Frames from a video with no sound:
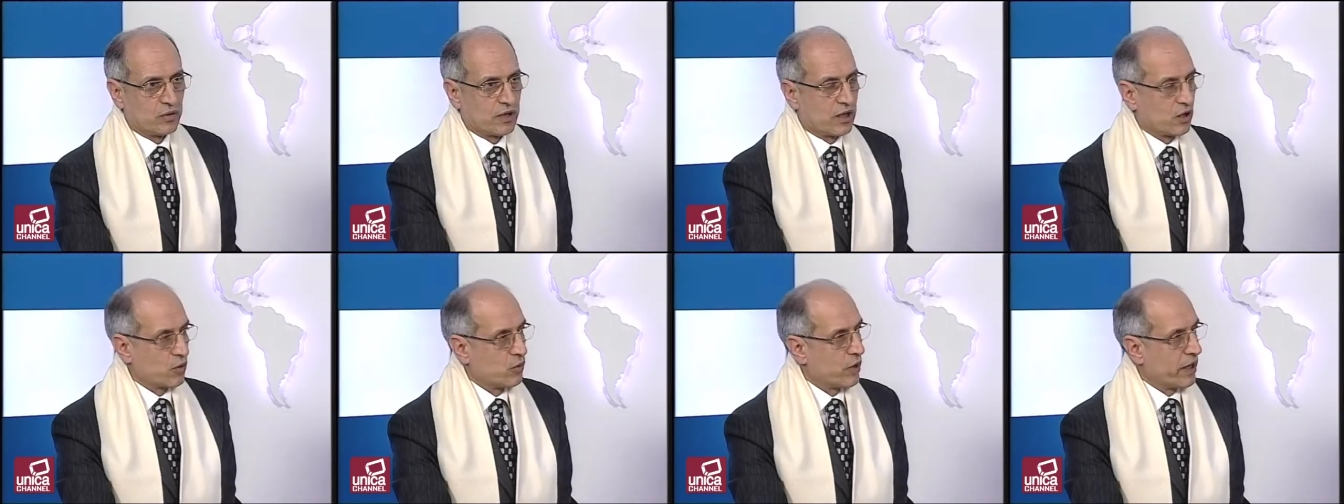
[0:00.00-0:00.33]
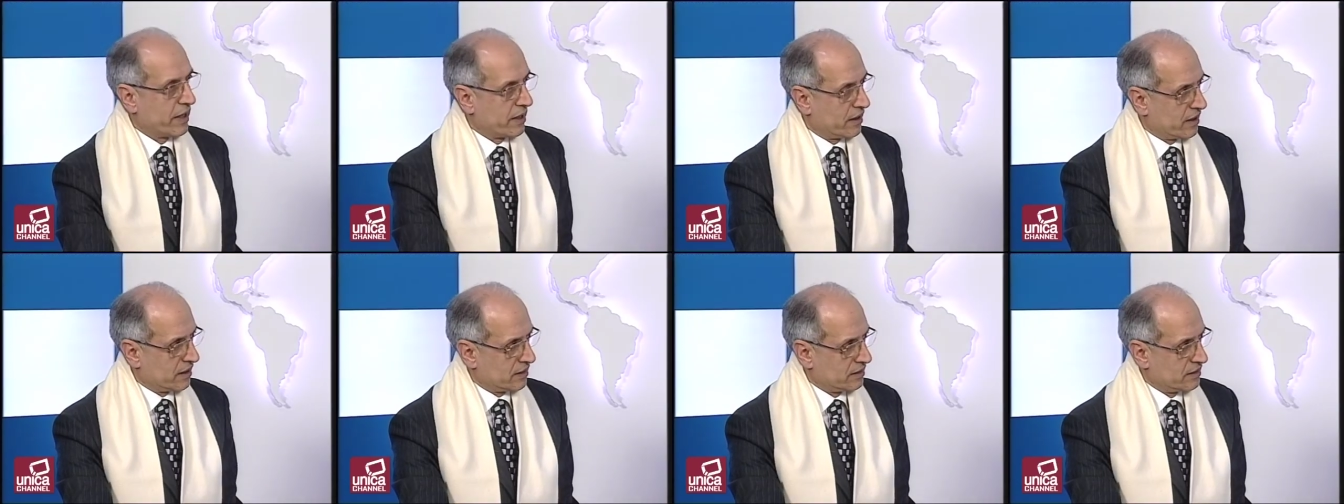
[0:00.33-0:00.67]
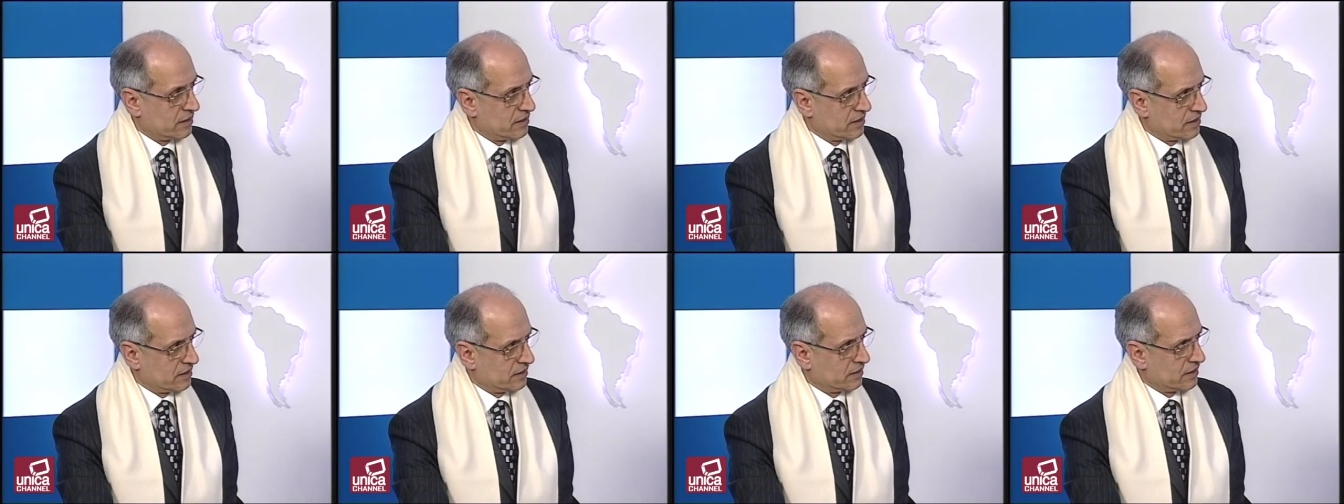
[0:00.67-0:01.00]
la guerra
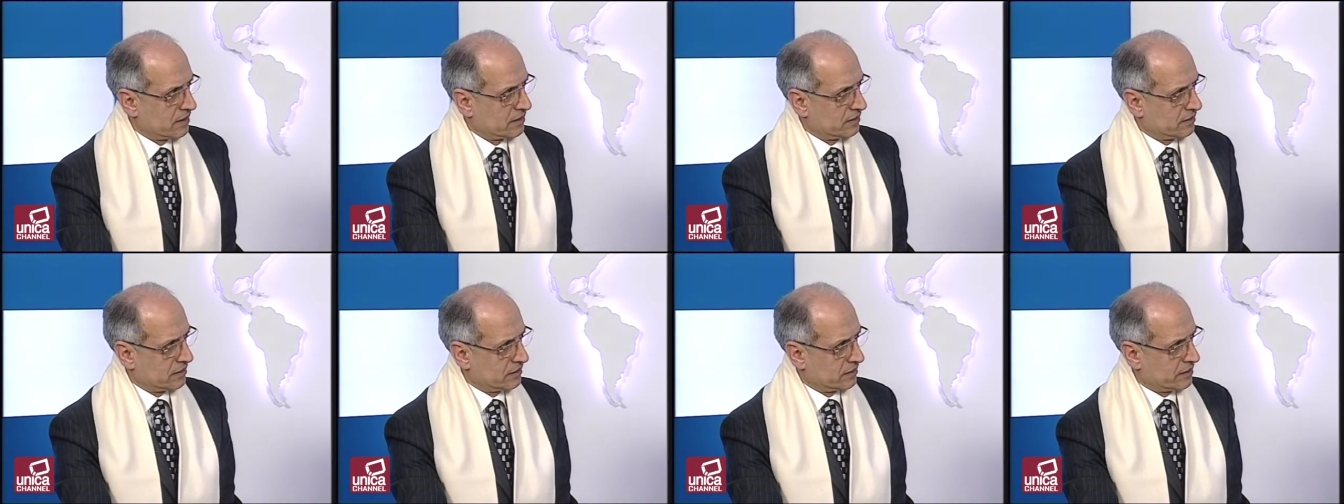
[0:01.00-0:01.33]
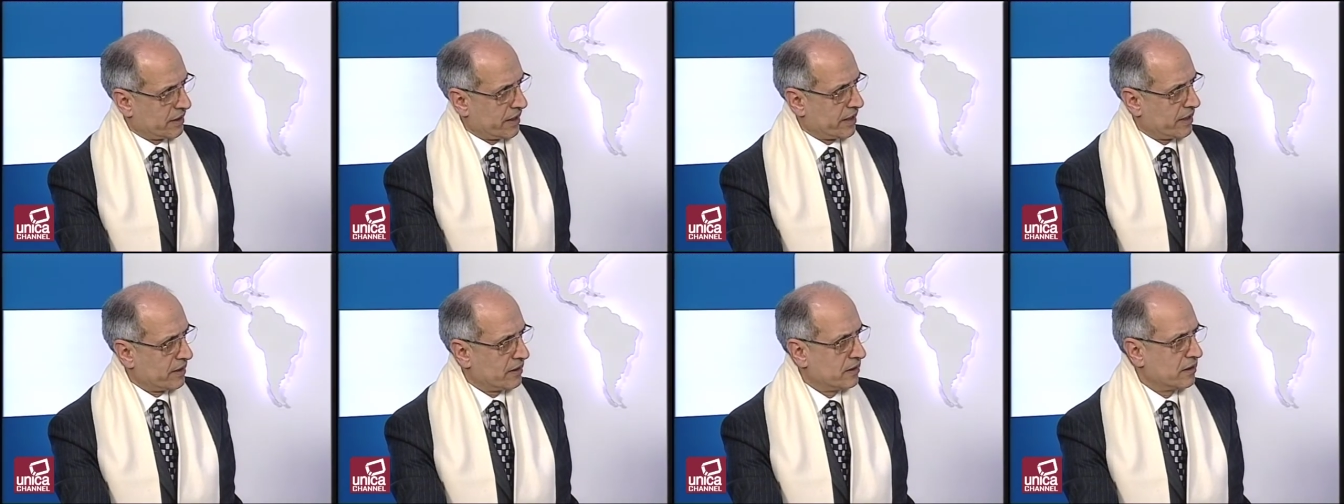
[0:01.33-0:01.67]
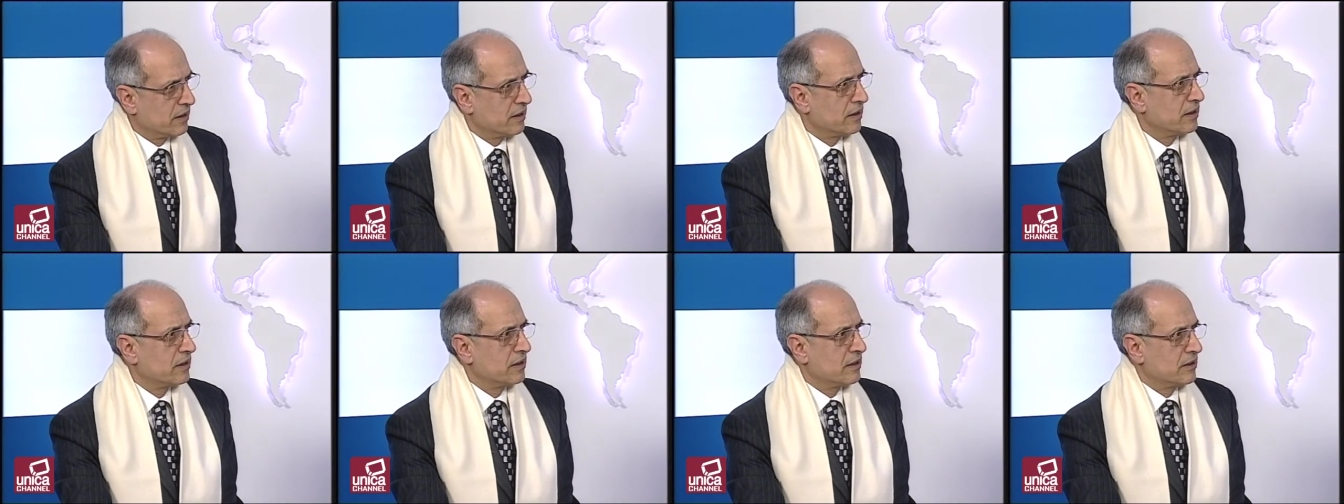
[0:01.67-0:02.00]
del 73,
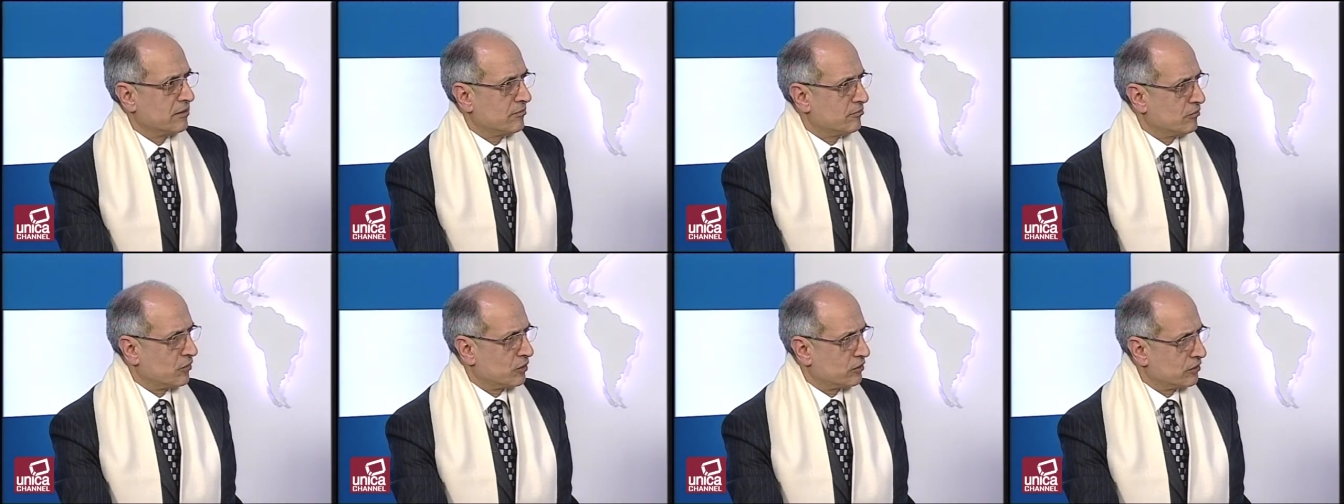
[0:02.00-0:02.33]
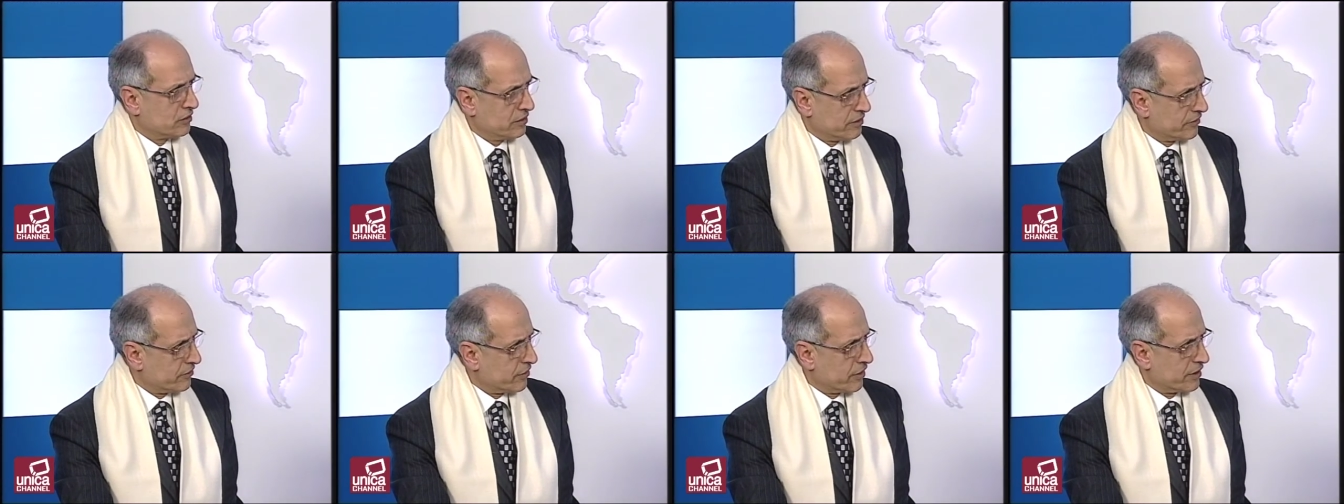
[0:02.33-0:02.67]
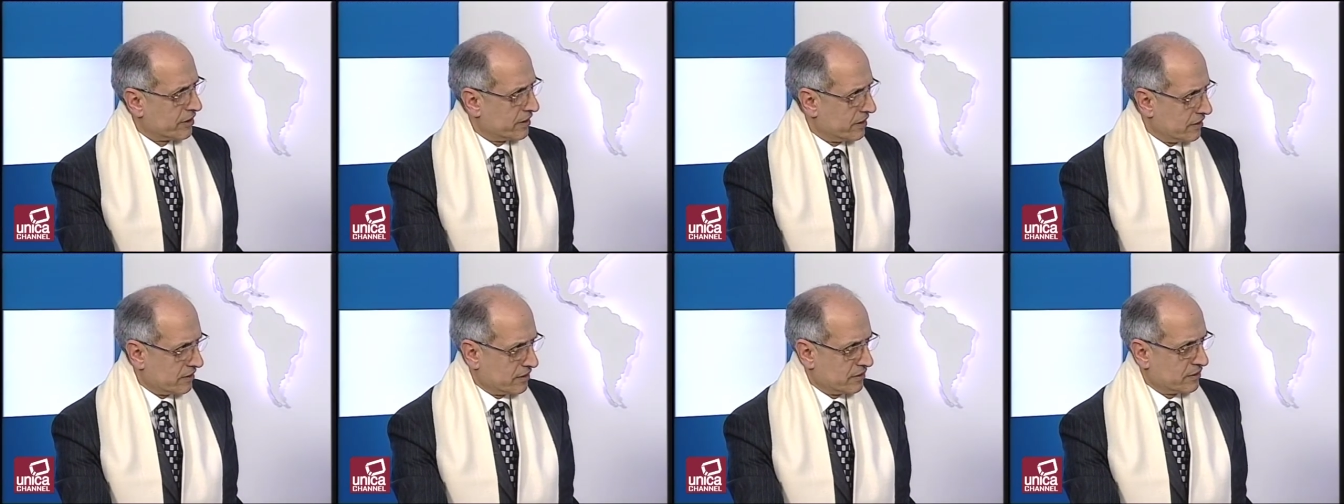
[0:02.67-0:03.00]
molti di
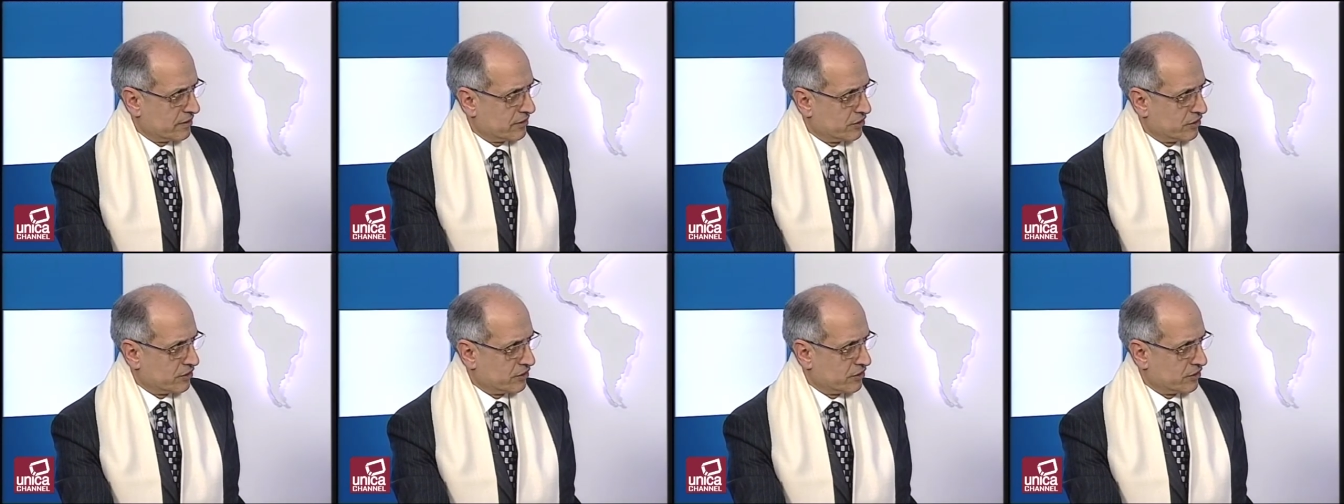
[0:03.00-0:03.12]
voi